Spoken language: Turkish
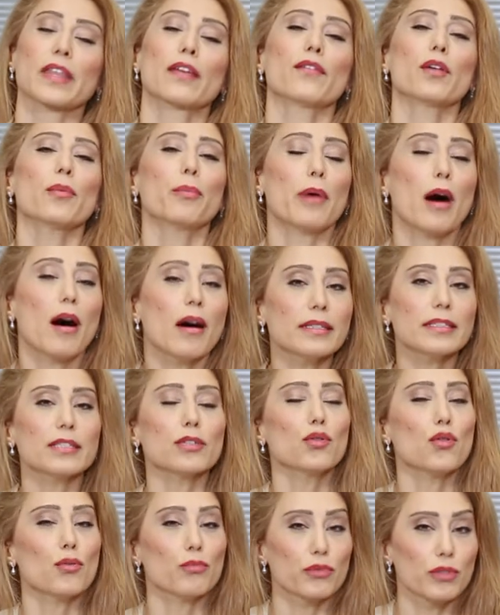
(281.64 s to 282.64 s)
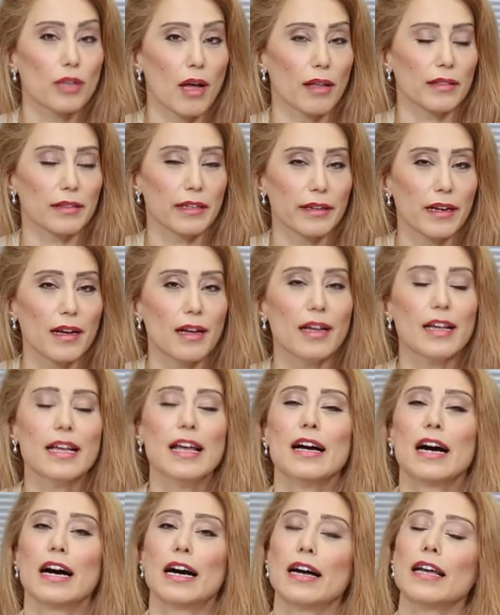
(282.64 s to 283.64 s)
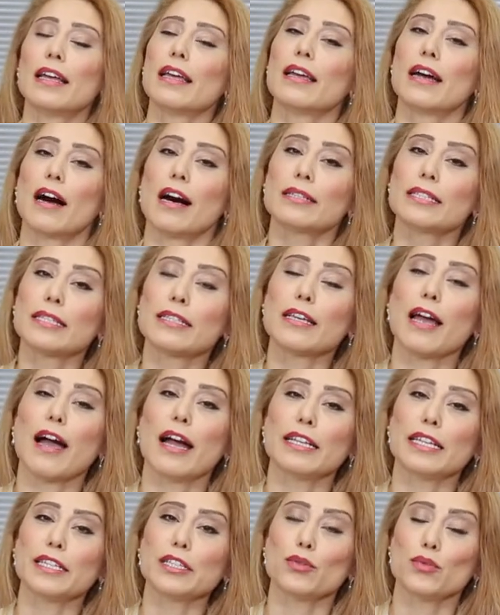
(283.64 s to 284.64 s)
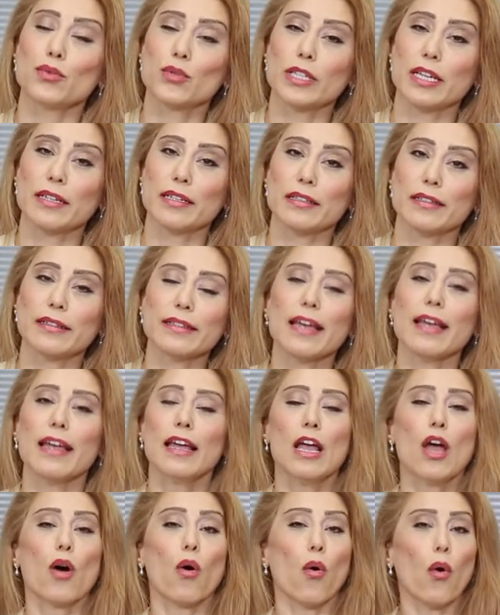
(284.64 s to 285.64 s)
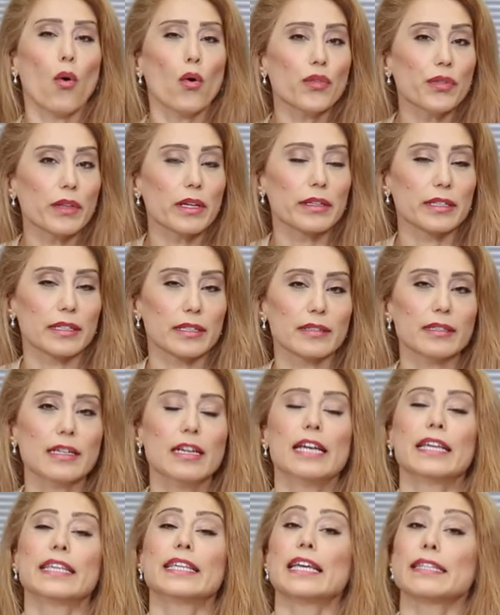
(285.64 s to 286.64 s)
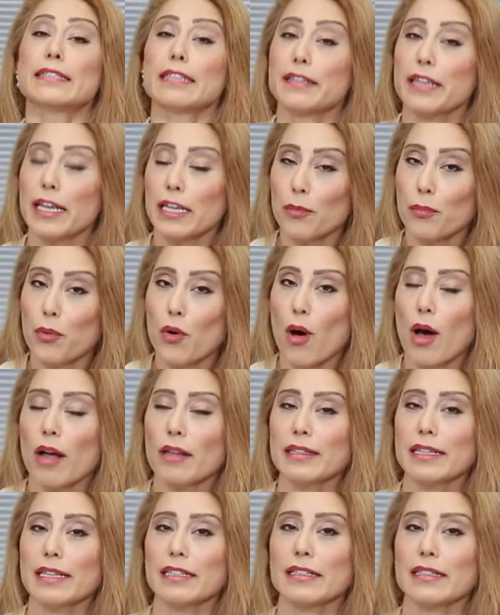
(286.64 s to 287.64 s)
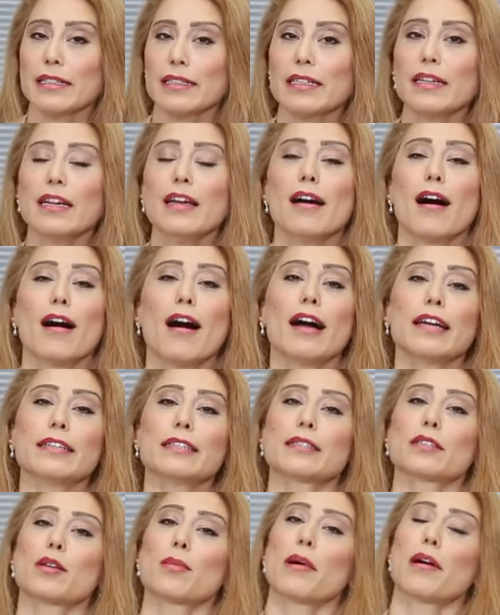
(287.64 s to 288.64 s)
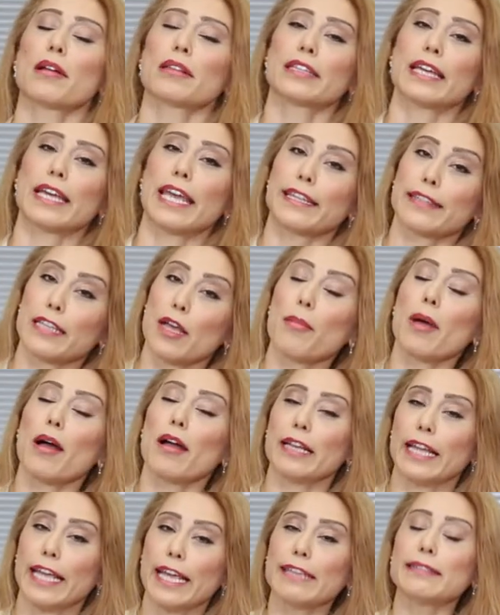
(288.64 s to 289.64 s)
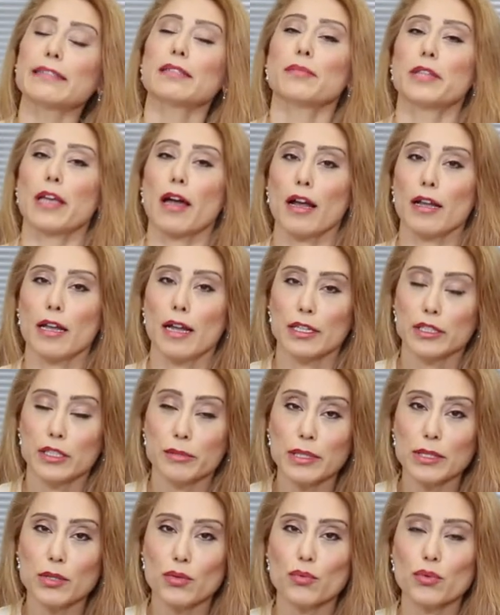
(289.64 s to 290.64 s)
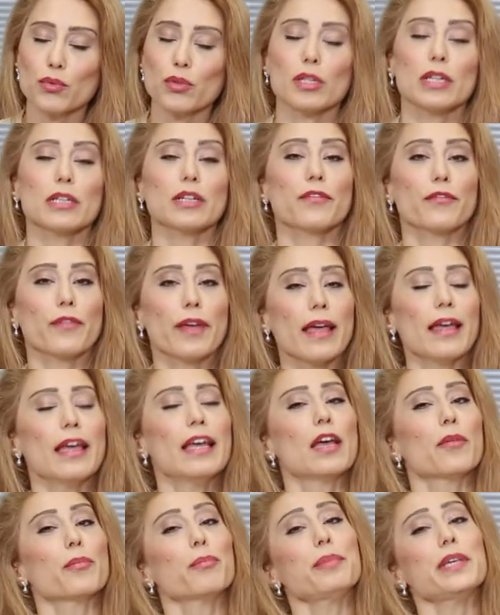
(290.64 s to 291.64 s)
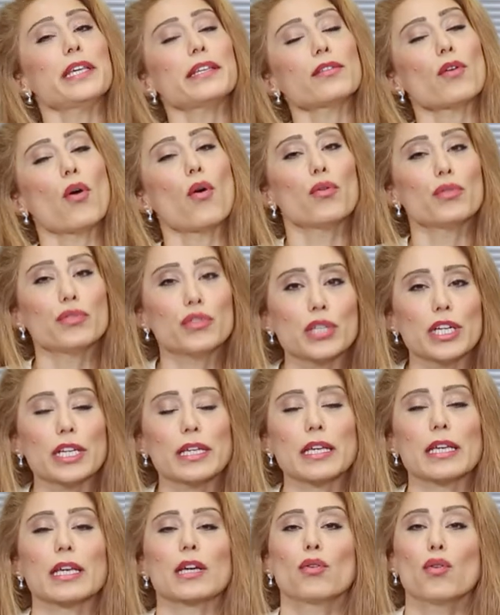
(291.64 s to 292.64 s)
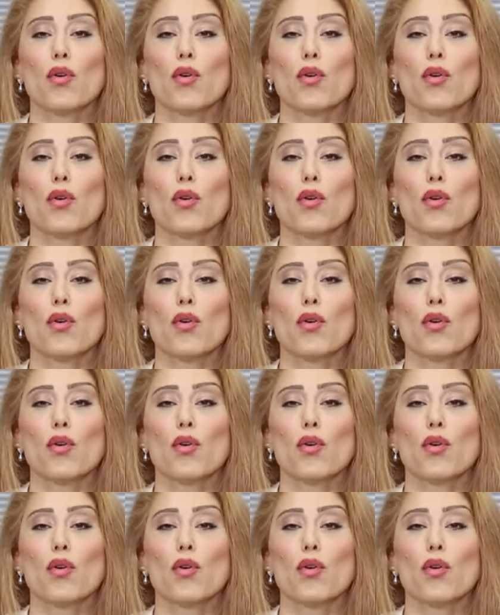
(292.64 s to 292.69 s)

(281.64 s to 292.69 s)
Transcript: Ve bazı komutanlara e, askerleri üzerinde onların yetenek puanlarını aynı zamanda temel eğitim değerlendirme sonuçlarını ve bir önceki